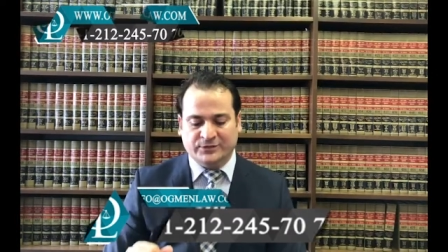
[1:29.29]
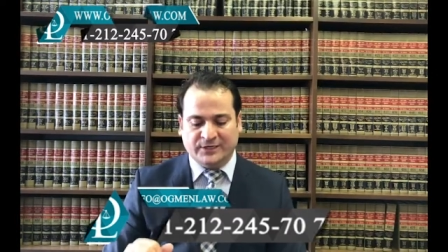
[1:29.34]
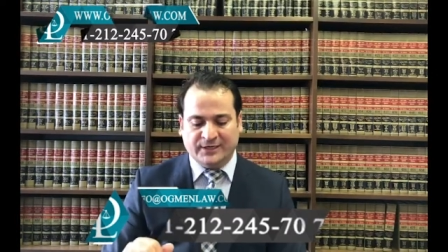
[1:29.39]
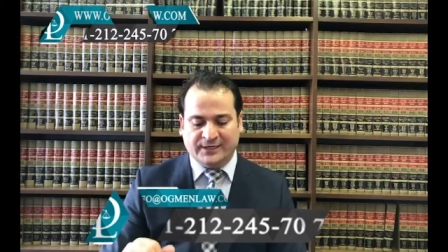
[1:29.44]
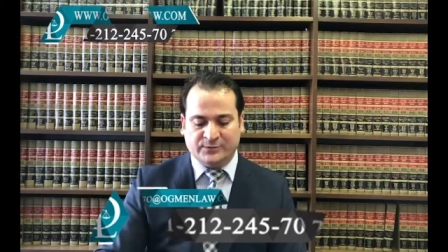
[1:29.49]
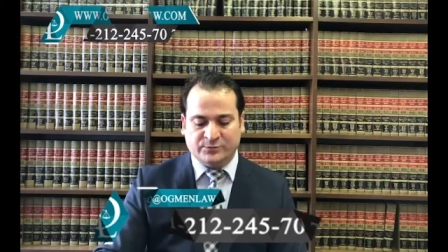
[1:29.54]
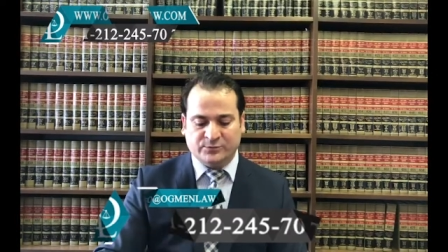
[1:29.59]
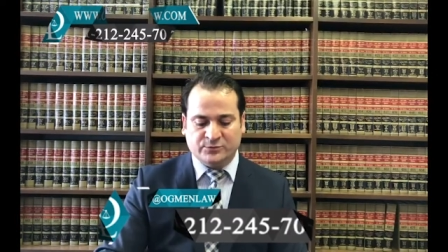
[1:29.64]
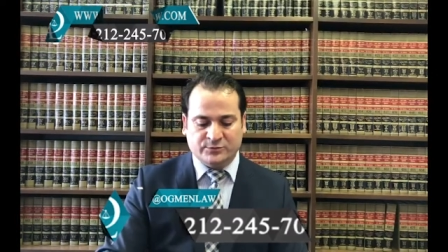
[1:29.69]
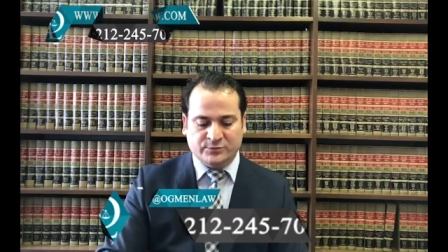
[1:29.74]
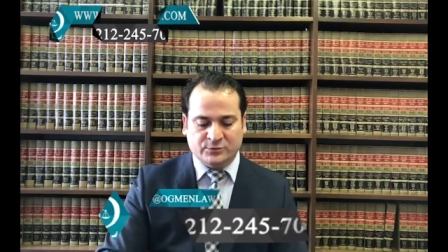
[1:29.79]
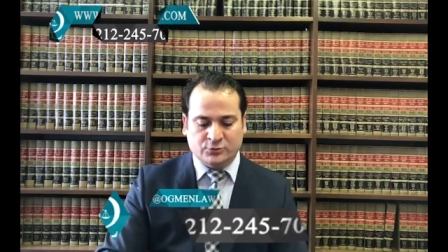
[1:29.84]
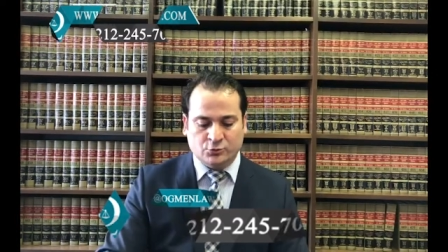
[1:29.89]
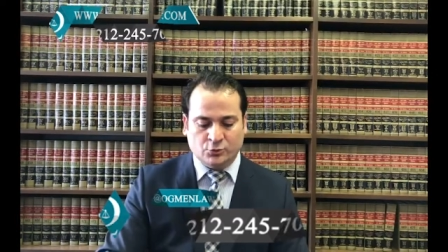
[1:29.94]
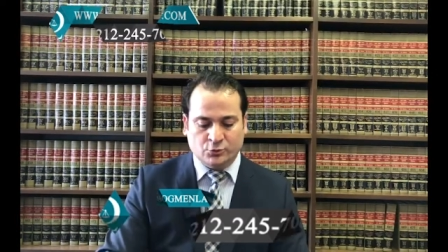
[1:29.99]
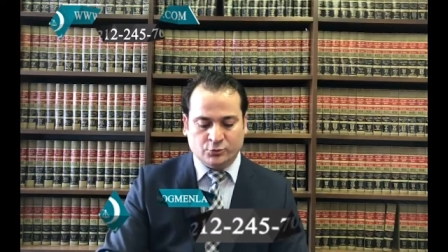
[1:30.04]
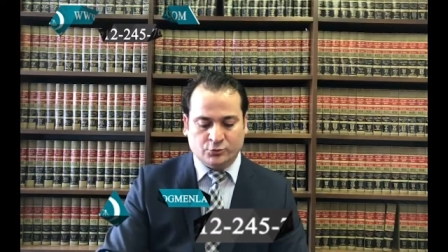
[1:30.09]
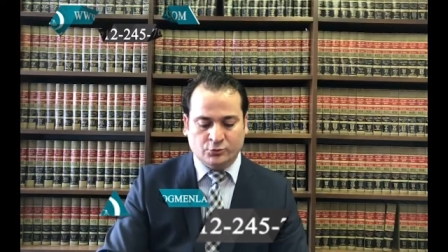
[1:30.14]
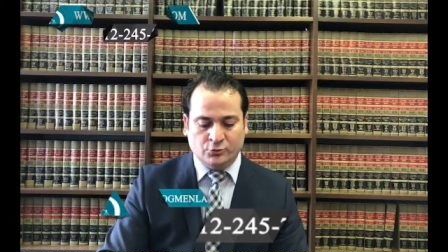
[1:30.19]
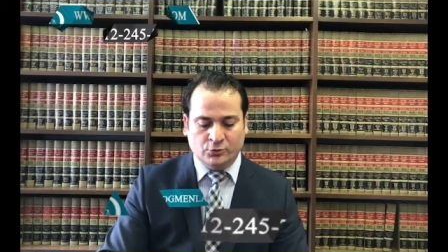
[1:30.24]
bu takipçimizin
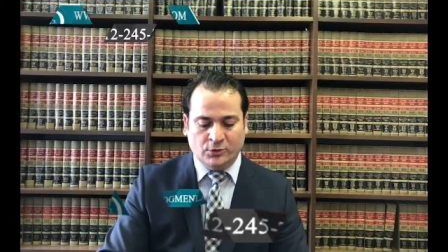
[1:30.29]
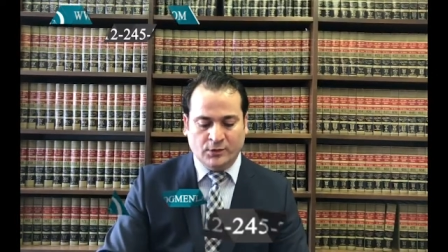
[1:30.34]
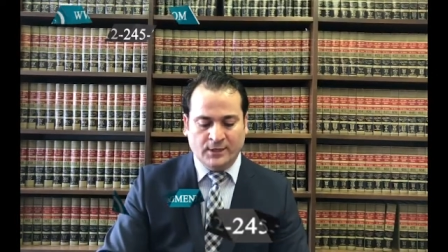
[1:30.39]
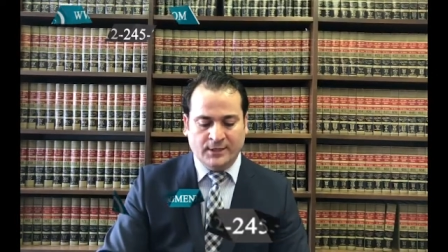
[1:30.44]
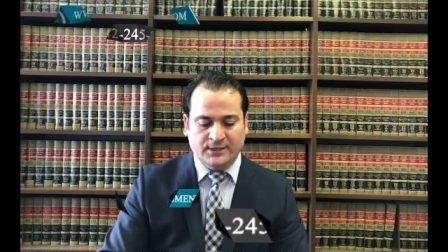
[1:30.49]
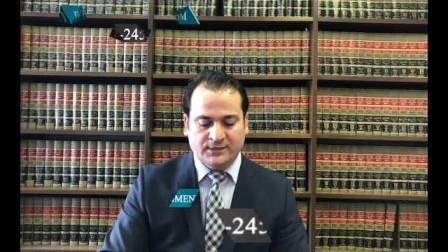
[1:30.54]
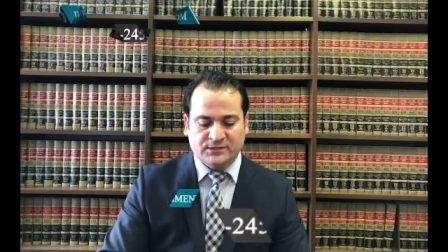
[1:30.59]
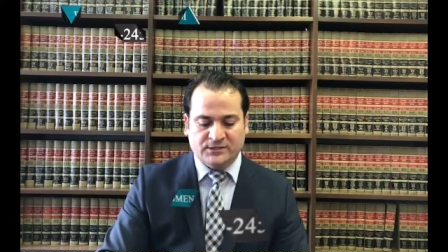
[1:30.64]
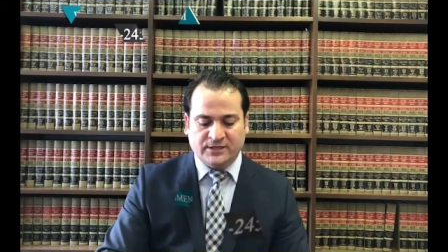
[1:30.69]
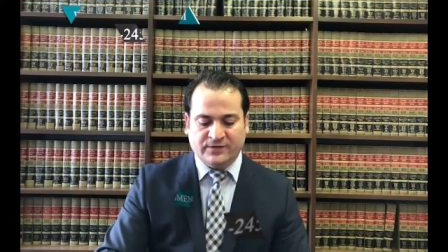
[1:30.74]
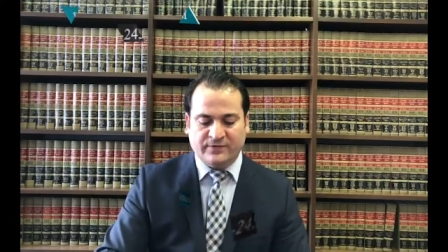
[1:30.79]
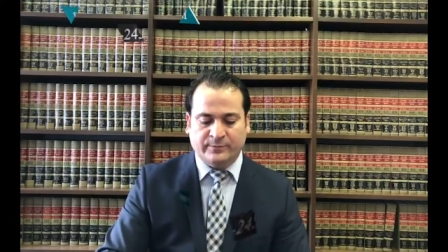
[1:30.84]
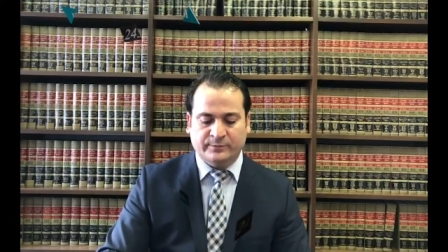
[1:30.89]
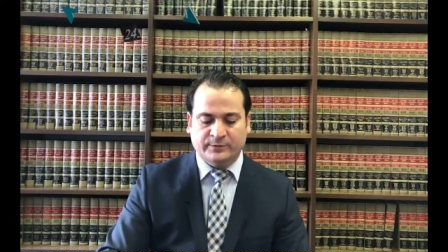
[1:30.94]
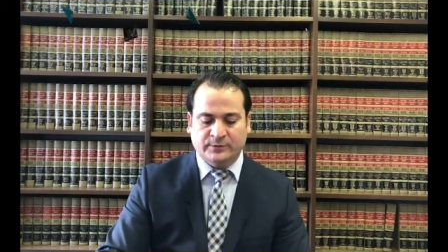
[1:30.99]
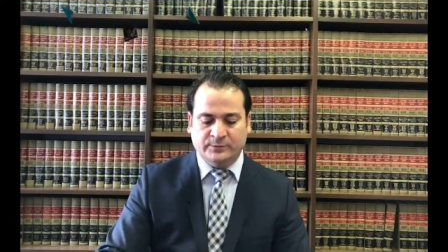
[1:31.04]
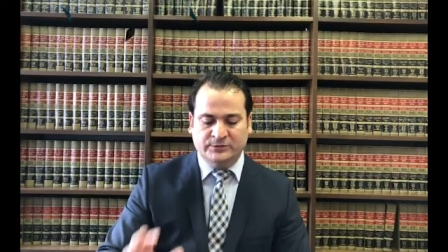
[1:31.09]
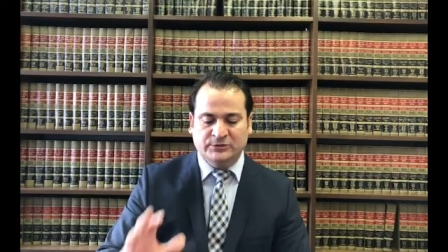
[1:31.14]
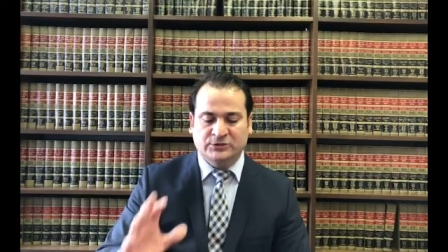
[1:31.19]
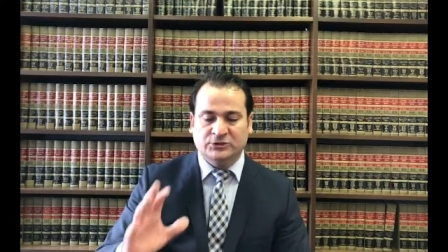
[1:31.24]
sorusunu
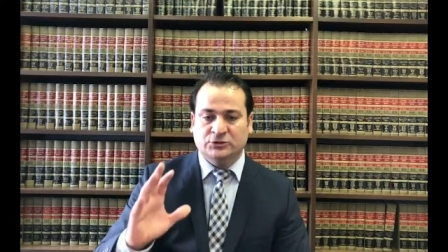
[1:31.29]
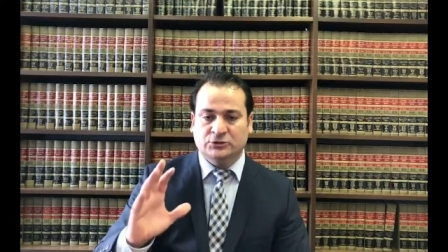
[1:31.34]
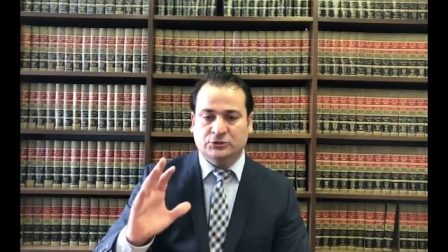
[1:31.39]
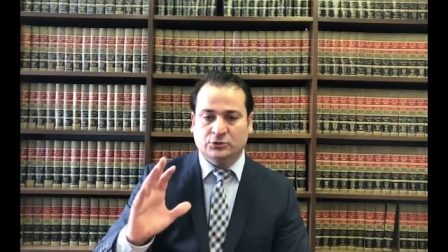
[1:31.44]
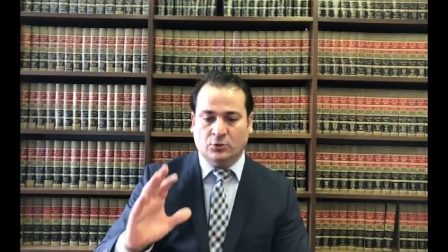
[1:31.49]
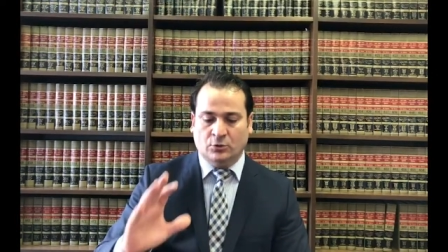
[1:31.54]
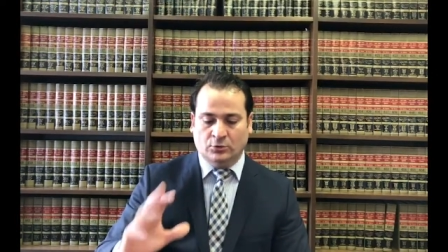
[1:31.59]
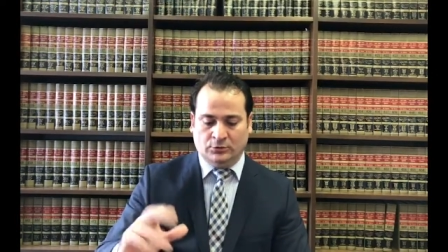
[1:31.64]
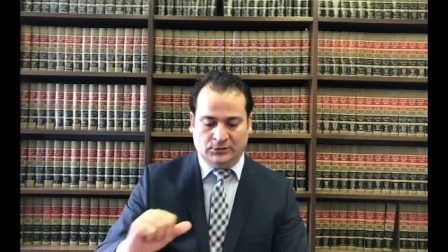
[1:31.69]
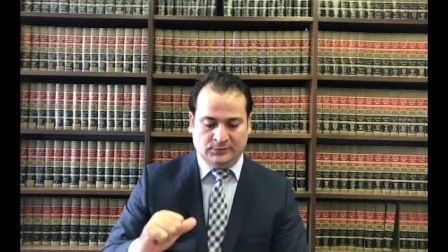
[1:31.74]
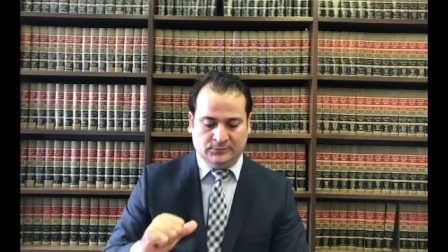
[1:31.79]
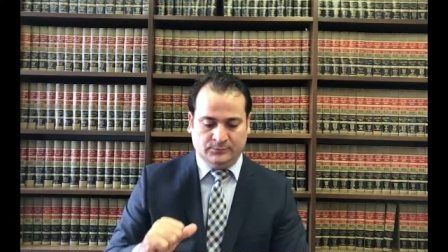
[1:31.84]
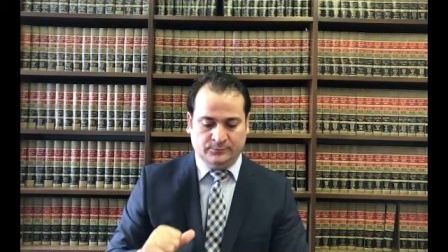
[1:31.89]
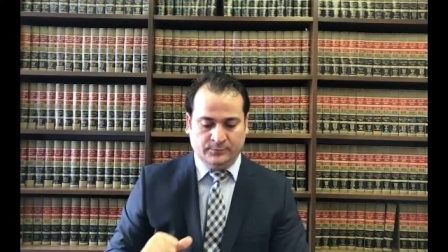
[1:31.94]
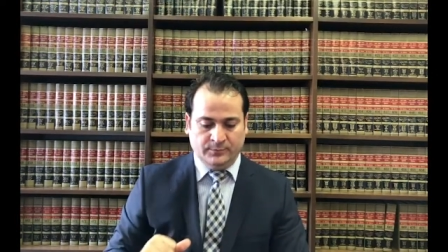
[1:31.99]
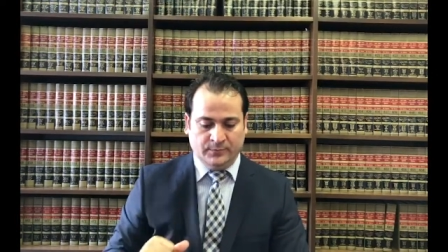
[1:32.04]
cevaplamış olalım.